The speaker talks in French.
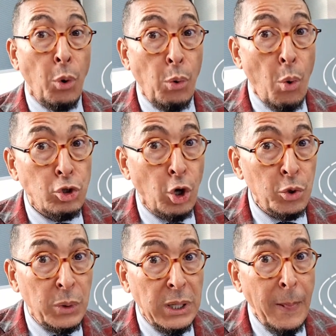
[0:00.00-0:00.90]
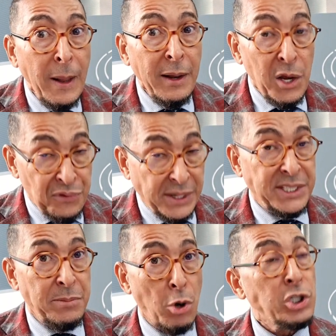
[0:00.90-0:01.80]
Donc aujourd'hui,
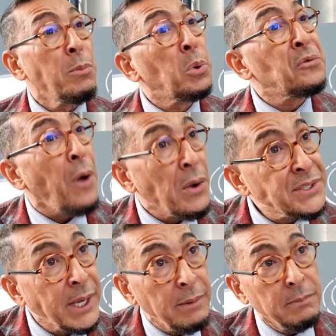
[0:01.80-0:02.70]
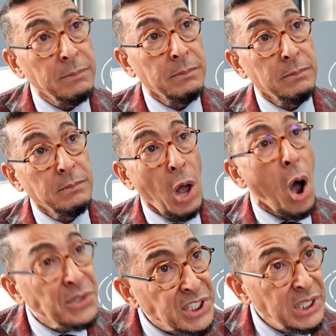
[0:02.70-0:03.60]
effectivement, j'ai beaucoup de Français
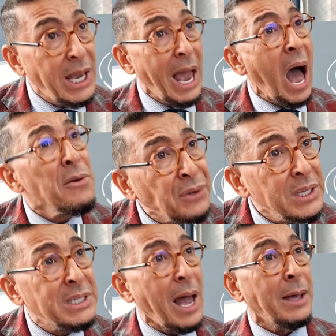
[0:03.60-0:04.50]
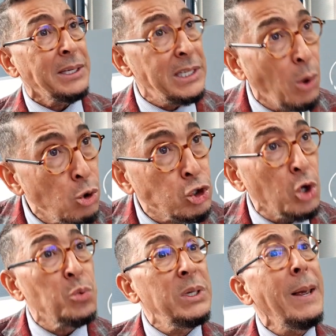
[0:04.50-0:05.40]
antillais, africains, qui
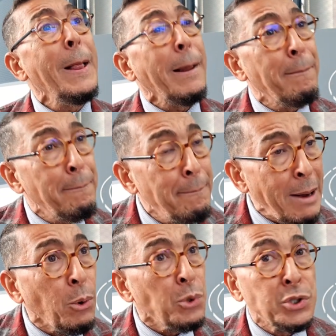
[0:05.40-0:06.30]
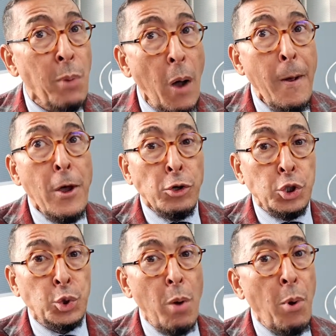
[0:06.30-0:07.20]
aujourd'hui, malheureusement,
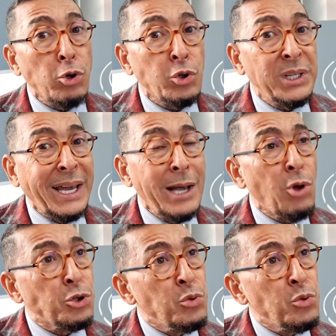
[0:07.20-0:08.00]
sombrent, je dirais,